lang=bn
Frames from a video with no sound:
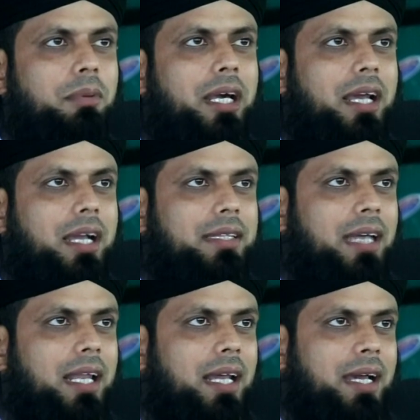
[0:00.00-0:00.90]
তাবারাকা
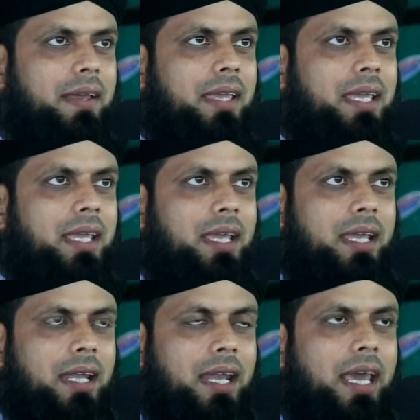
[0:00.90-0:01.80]
তালা
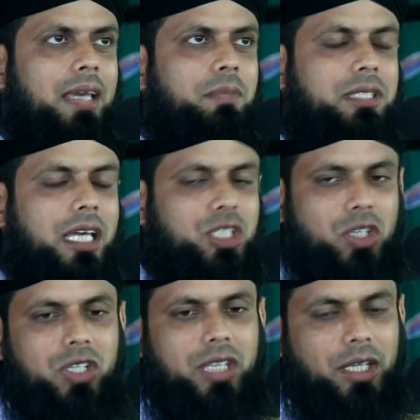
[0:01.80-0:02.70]
ন্যায় বিচার
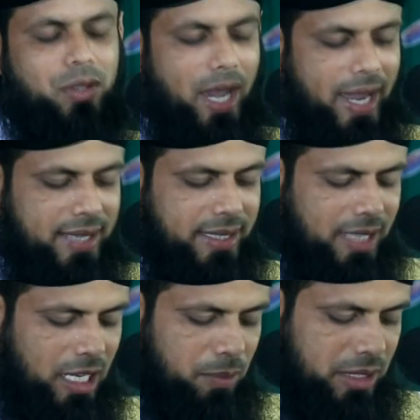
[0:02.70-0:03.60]
সংক্রান্ত আয়াতে
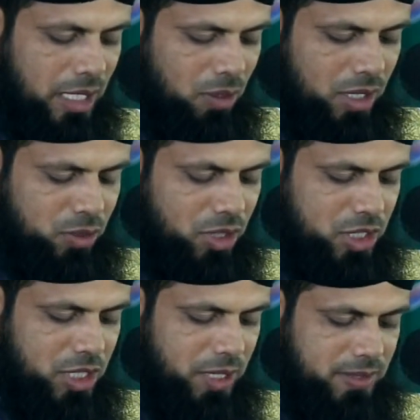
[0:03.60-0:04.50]
কারিমে
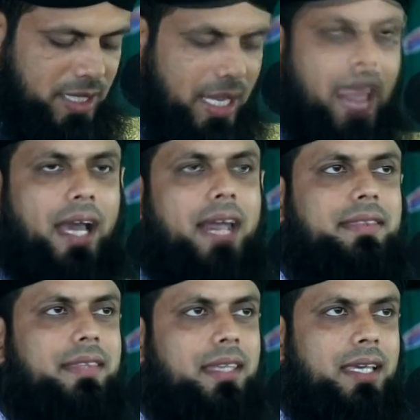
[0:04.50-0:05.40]
করেছেন যে আয়াত
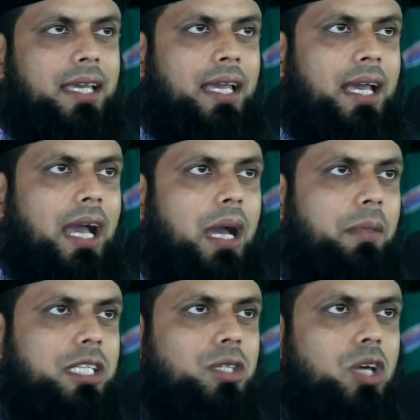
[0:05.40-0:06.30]

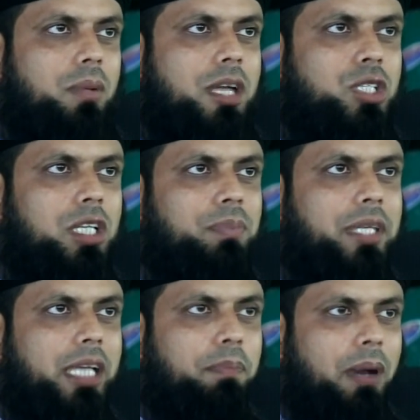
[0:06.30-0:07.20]
আমাদের দরবার শরীফ
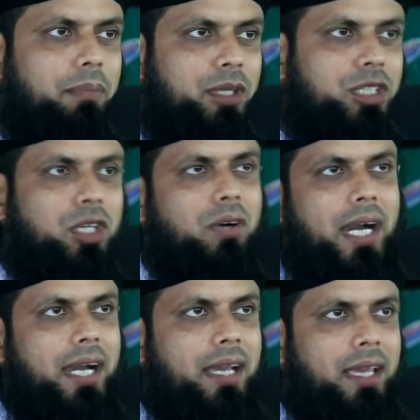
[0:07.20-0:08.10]
থেকে পাবলিশ
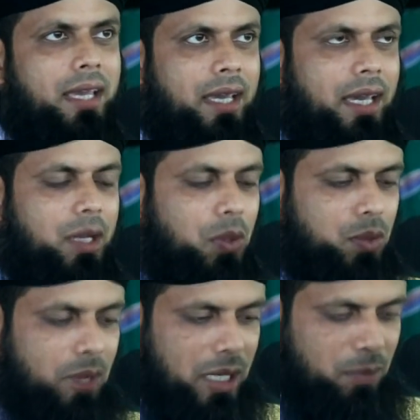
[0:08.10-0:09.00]
হওয়া এই
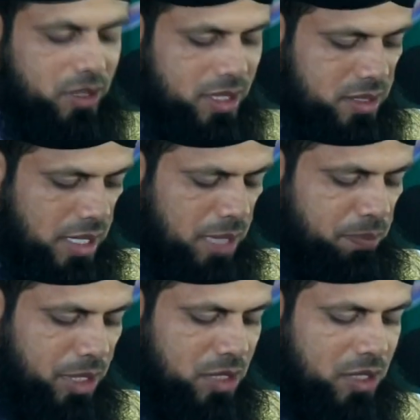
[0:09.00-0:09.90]
খোদবার মধ্যে স্থান
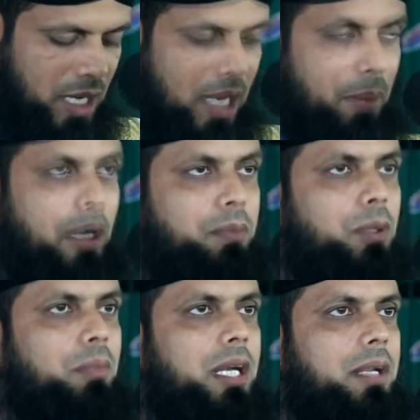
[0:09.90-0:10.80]
পেয়েছে আল্লাহ পাক
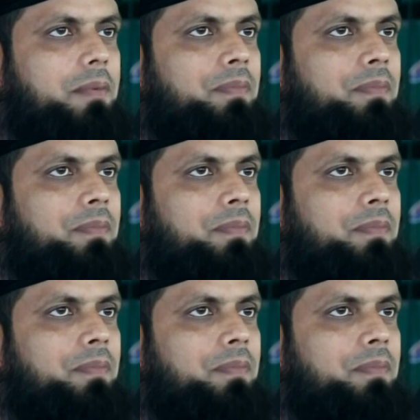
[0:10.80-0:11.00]
ফরমান